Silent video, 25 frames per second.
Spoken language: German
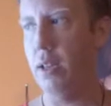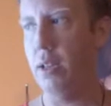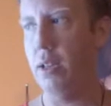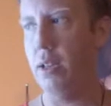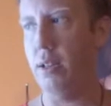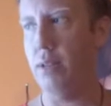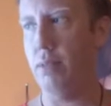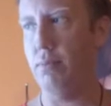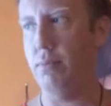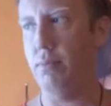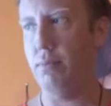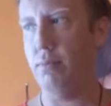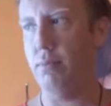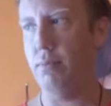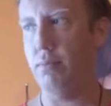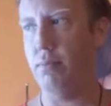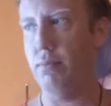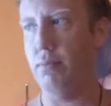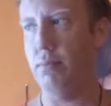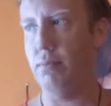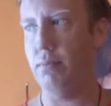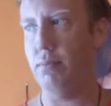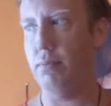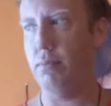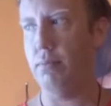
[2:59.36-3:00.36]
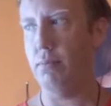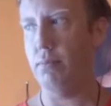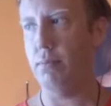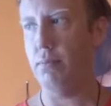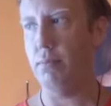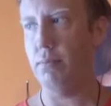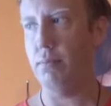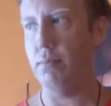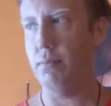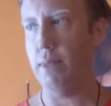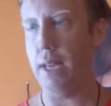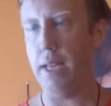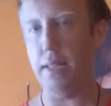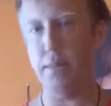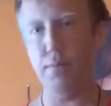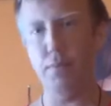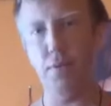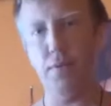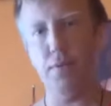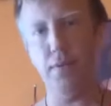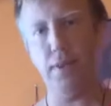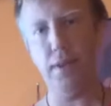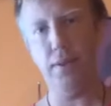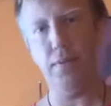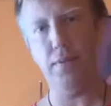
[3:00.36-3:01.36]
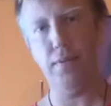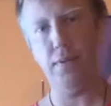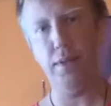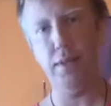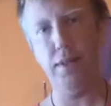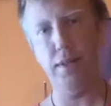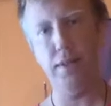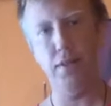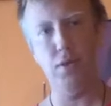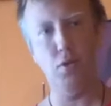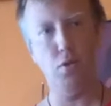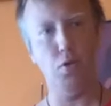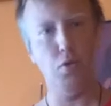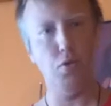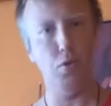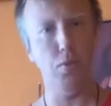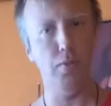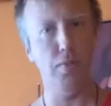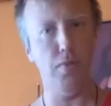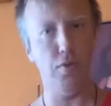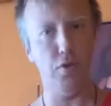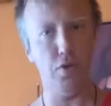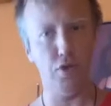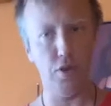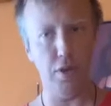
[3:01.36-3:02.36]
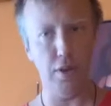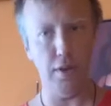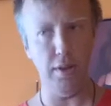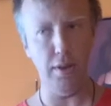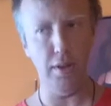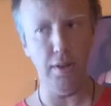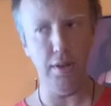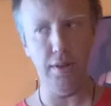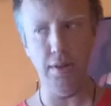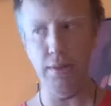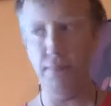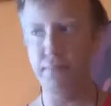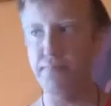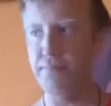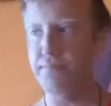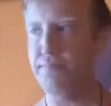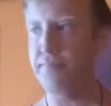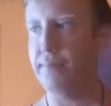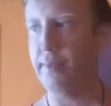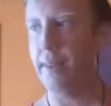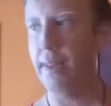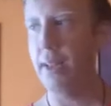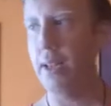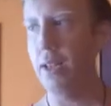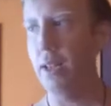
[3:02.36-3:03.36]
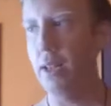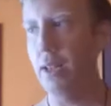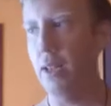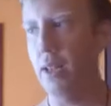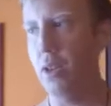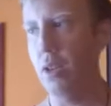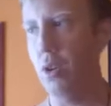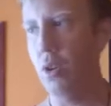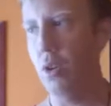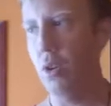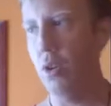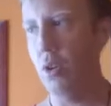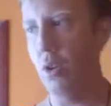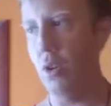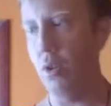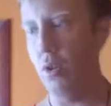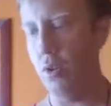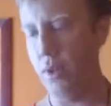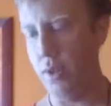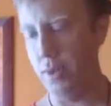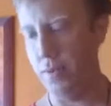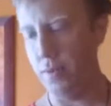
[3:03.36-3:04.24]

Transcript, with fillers: Ähm, dass mir vielleicht viele in YouTube verstanden und